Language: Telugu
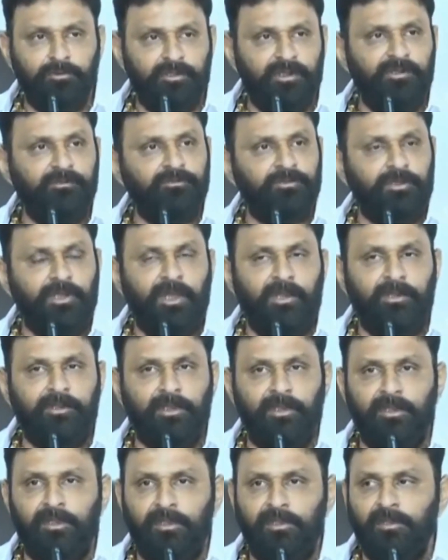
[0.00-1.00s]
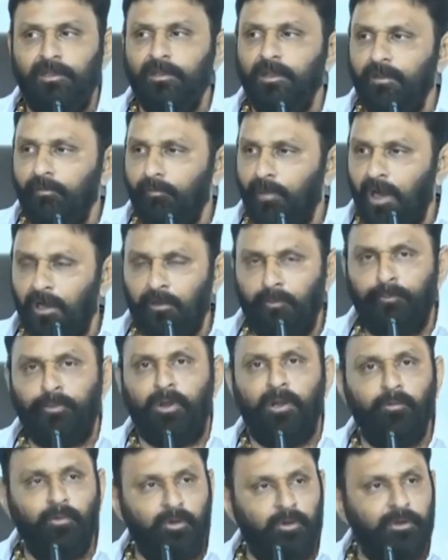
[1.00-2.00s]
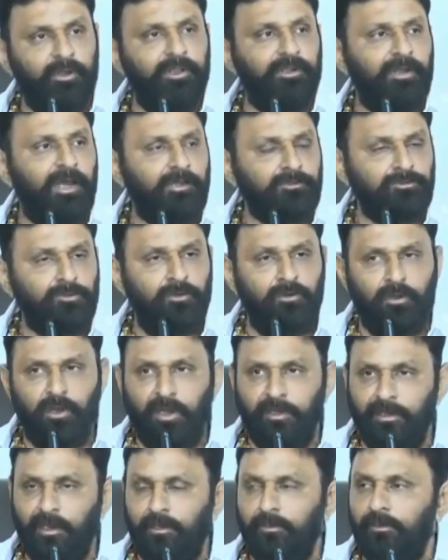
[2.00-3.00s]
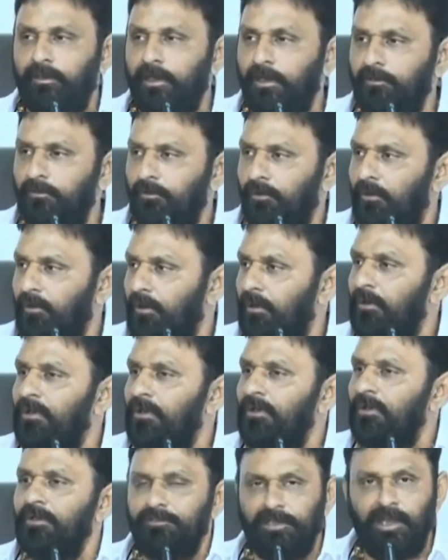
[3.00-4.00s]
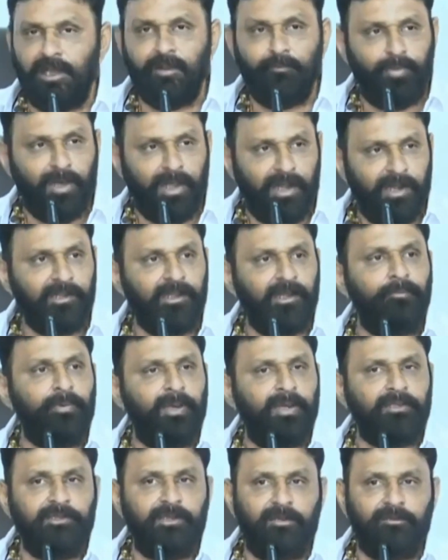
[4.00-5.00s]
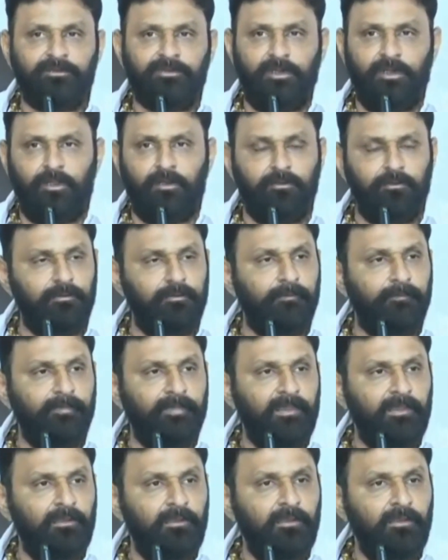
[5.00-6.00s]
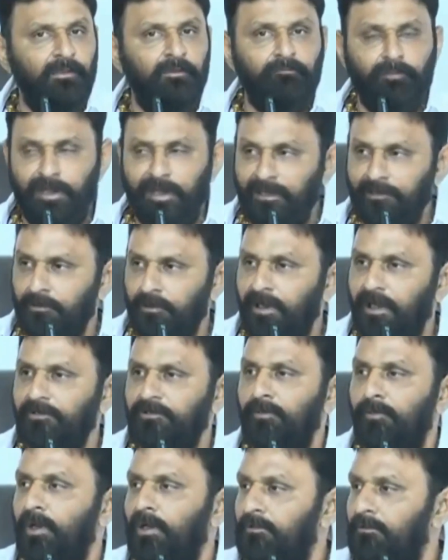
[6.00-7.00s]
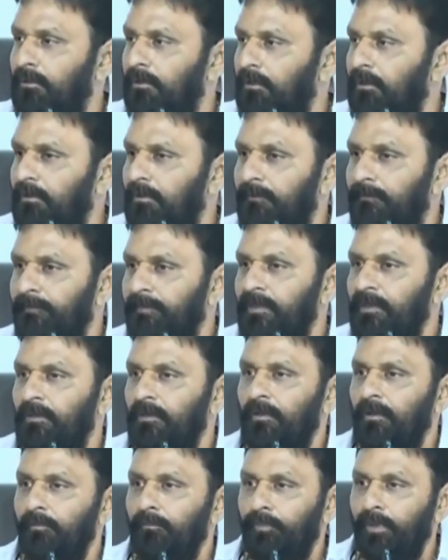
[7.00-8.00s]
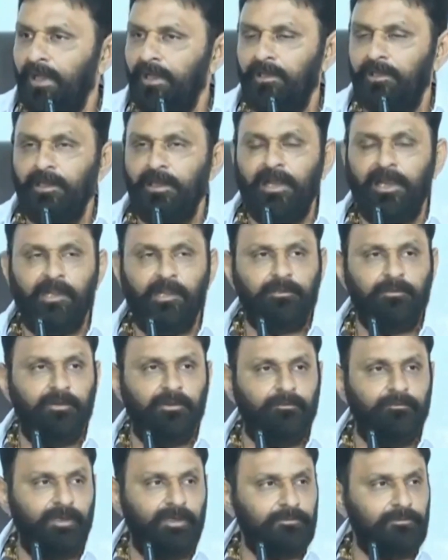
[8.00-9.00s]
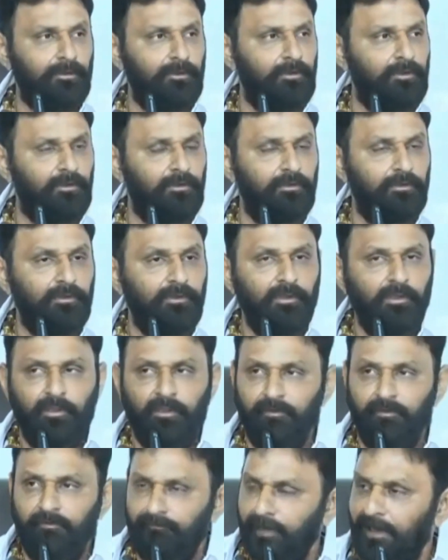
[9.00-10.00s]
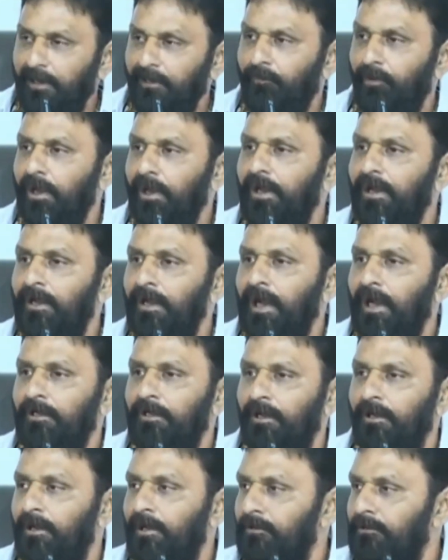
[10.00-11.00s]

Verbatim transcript: ఉద్ధరించడానికి మాకు ప్రముఖులు ఈ రాష్ట్రంలో నలుగురు ఐదుగురు చాలా బలంగా పనిచేస్తున్నారు వీళ్ళందరూ అసమర్థులు పనికిరానటువంటి వ్యక్తులు వీళ్ళ వల్ల కాటం